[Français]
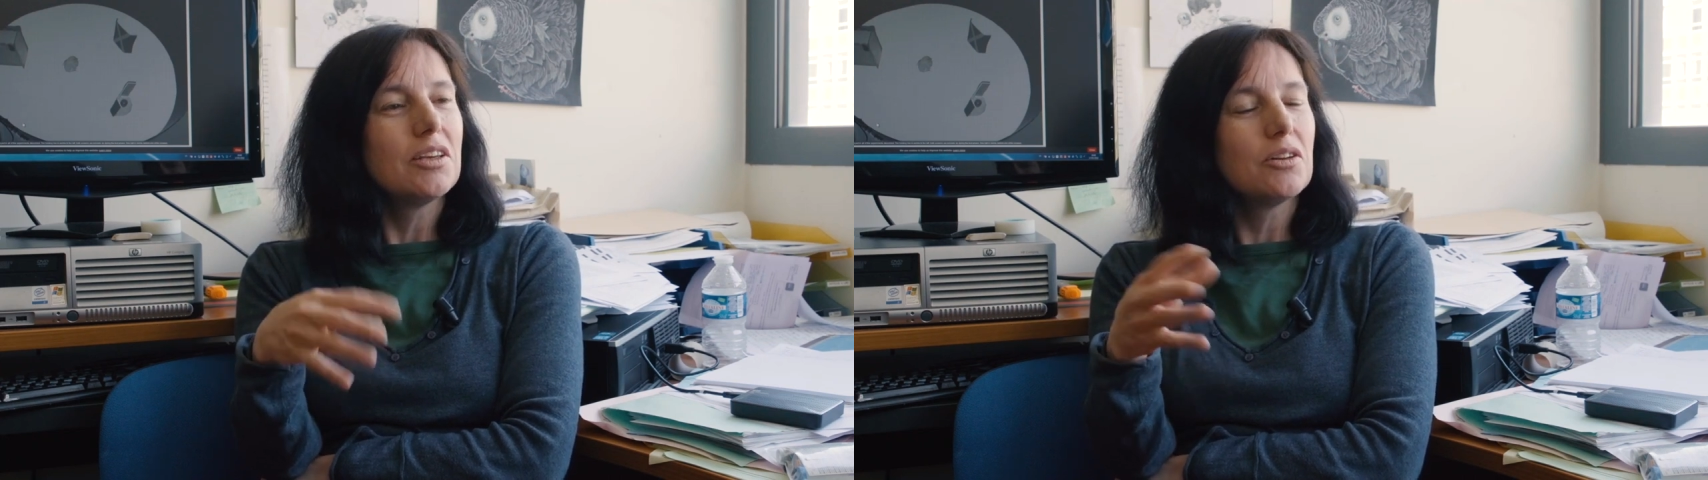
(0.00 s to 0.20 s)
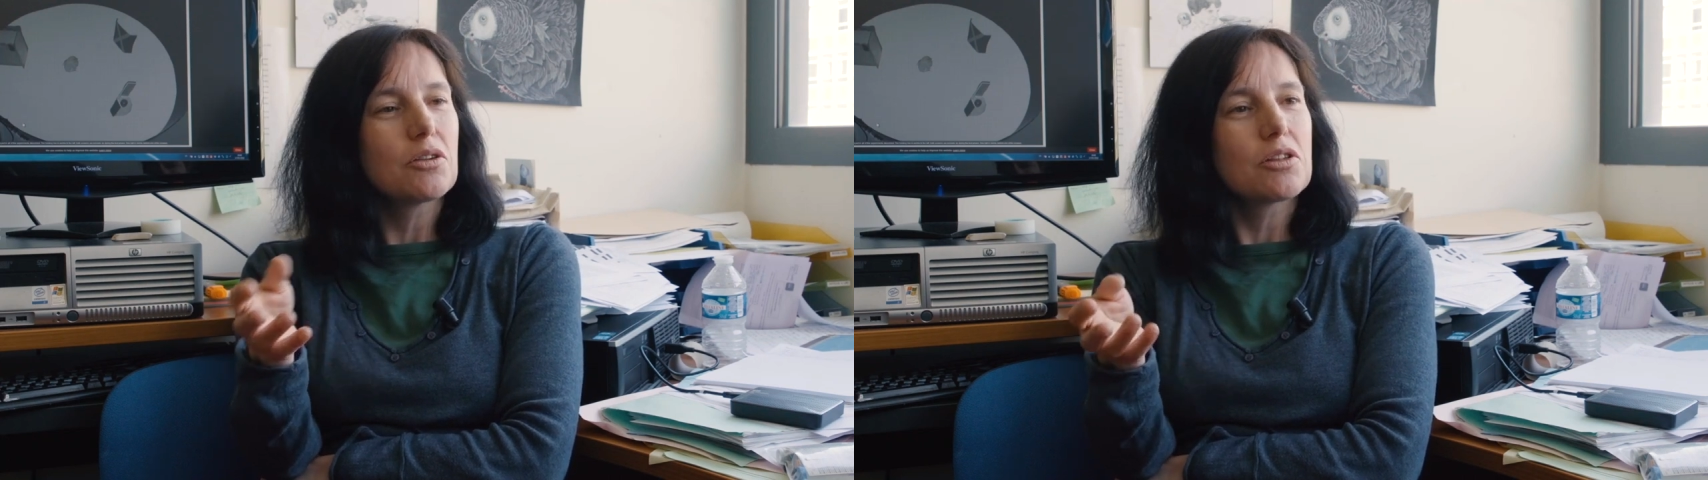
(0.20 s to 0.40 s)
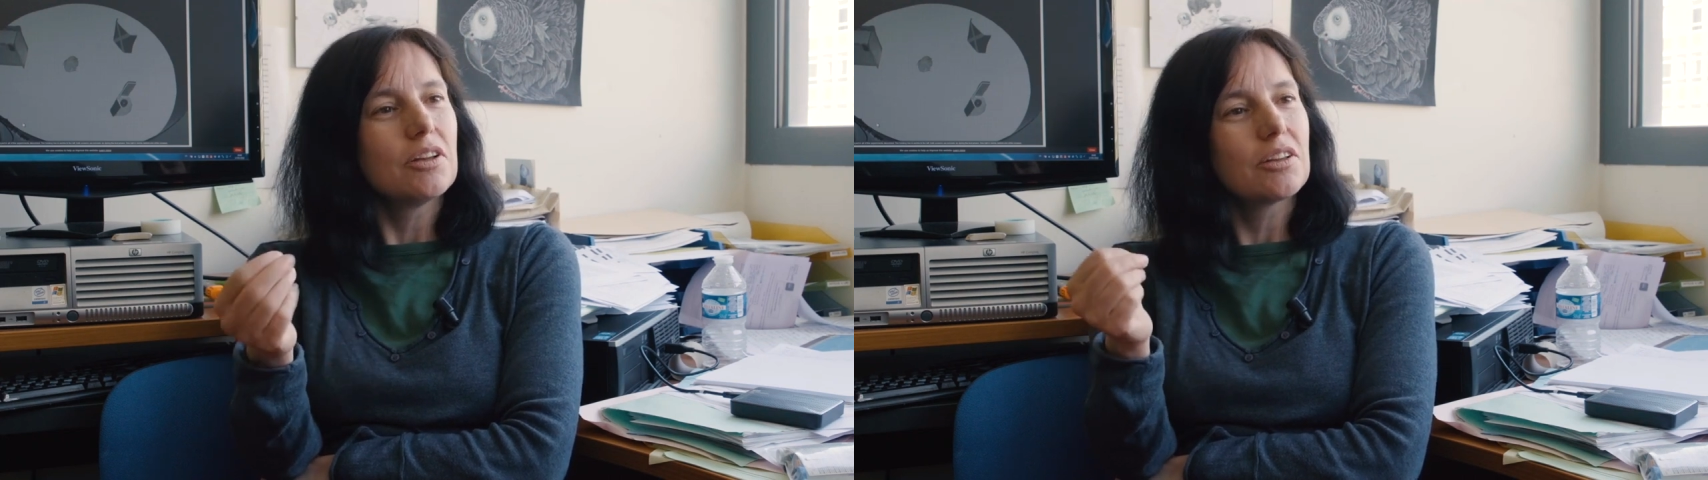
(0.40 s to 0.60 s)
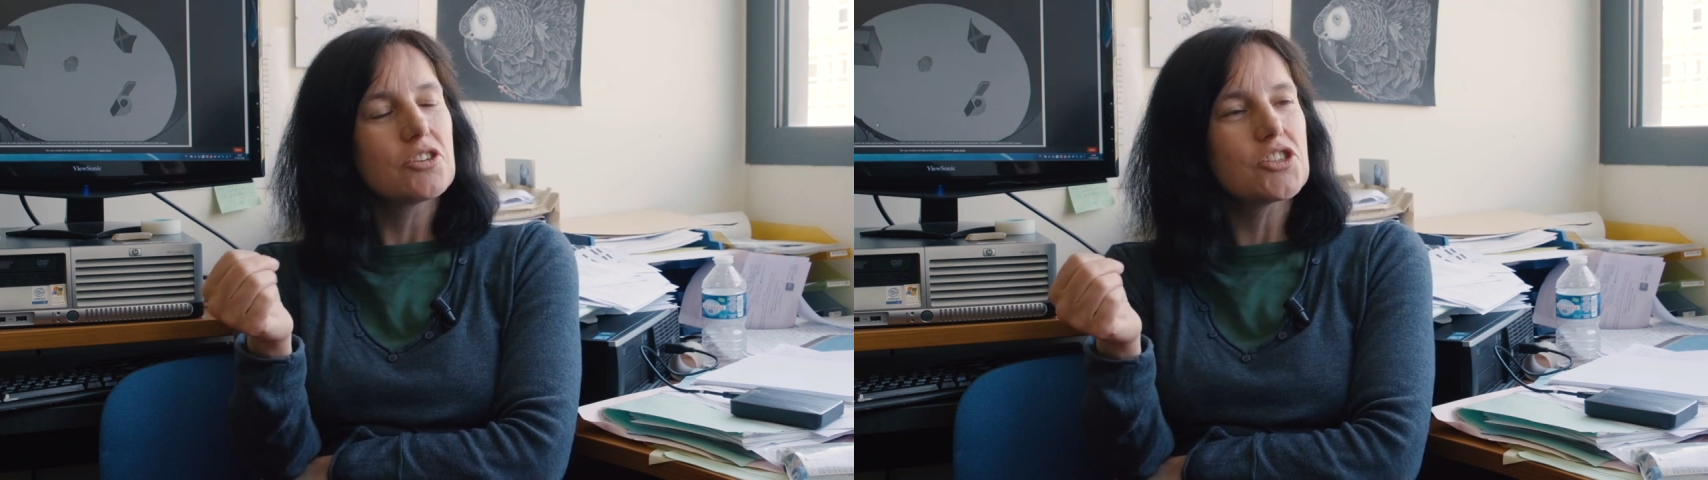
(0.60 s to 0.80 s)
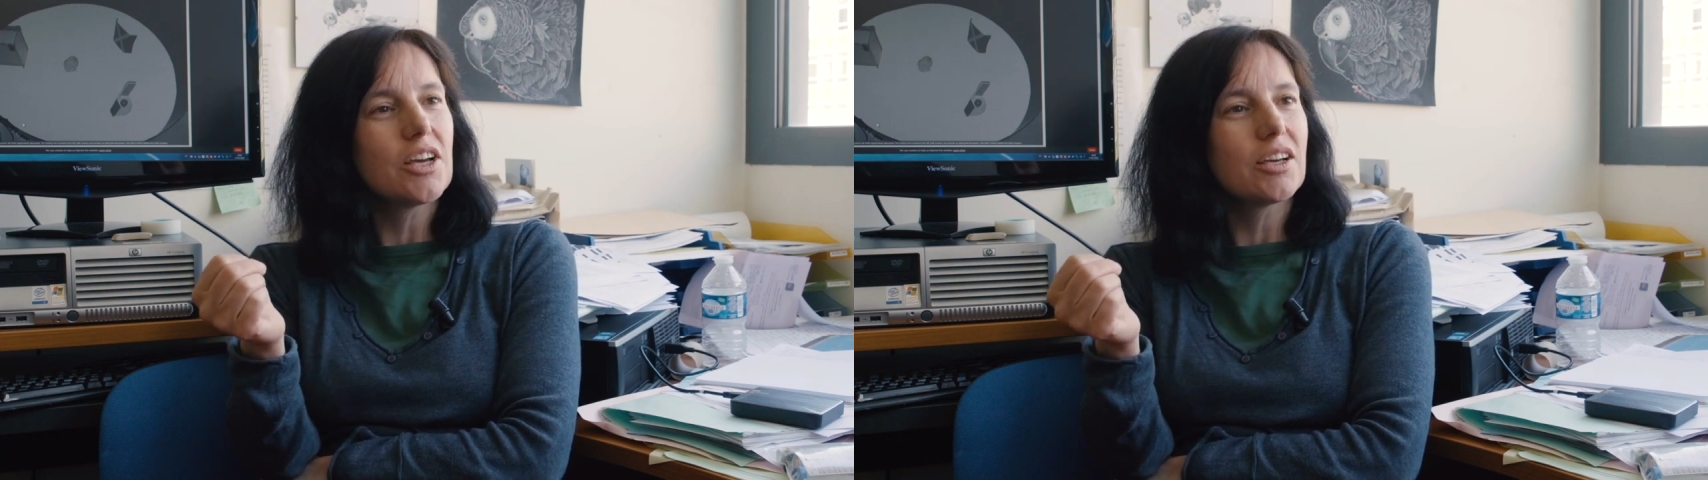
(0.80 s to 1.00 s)
que
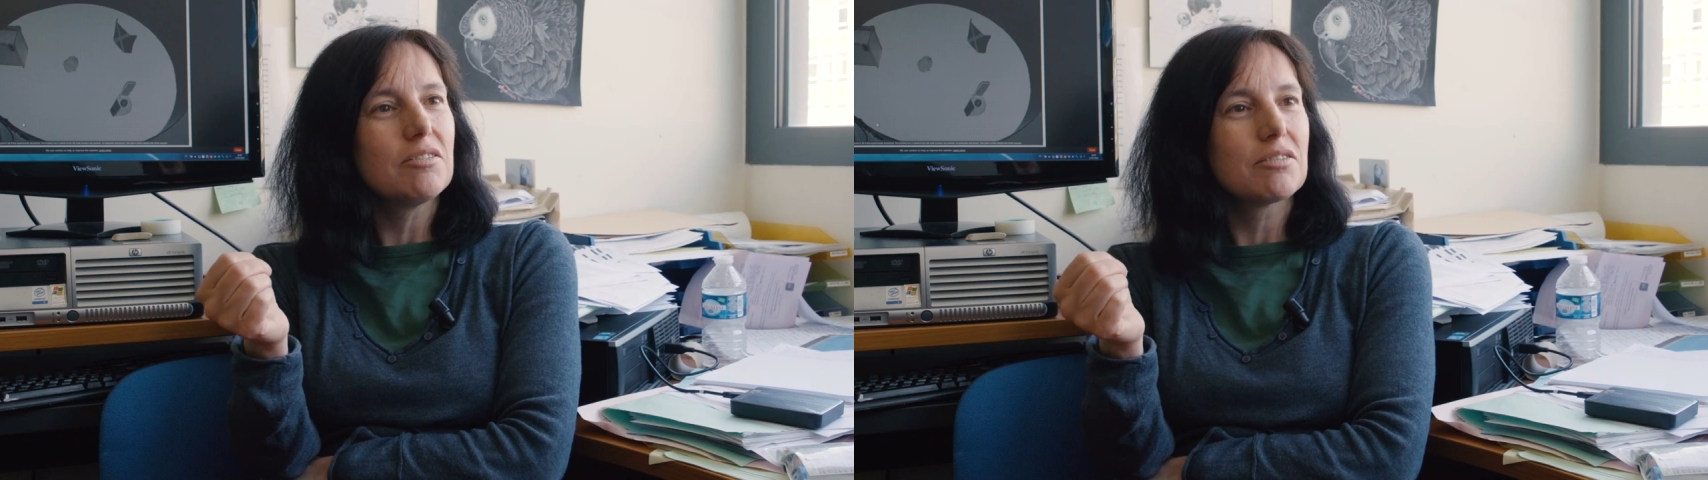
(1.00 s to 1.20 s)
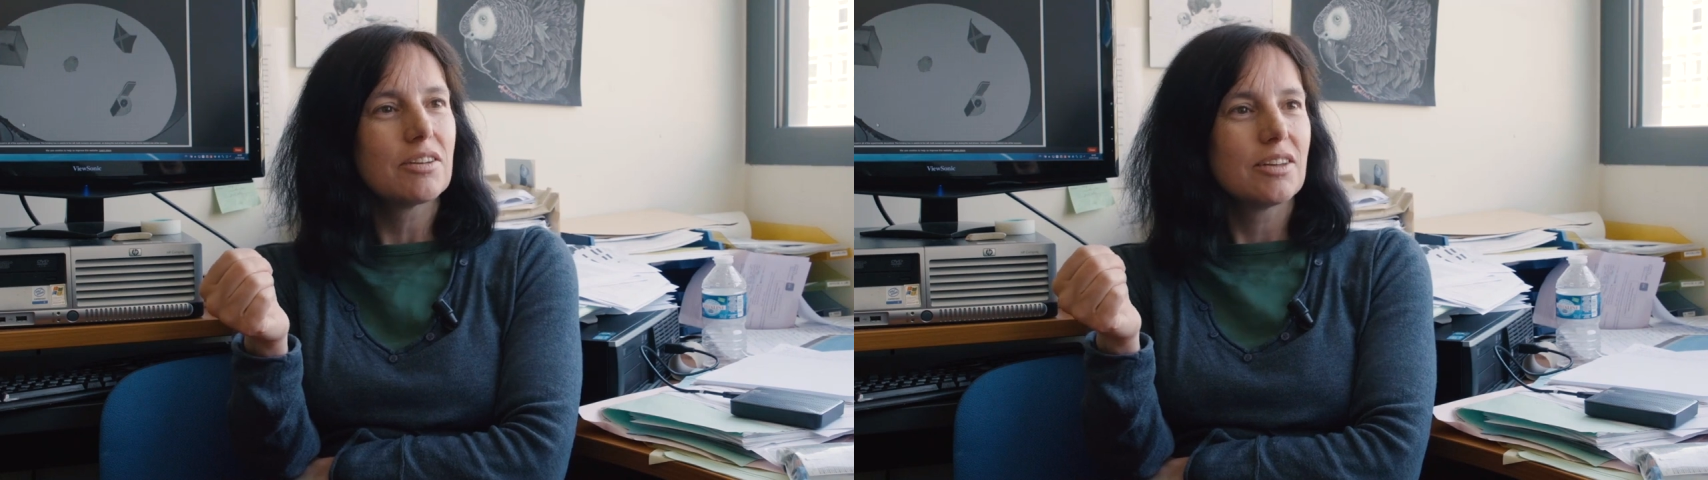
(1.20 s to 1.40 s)
l'étranger arrive.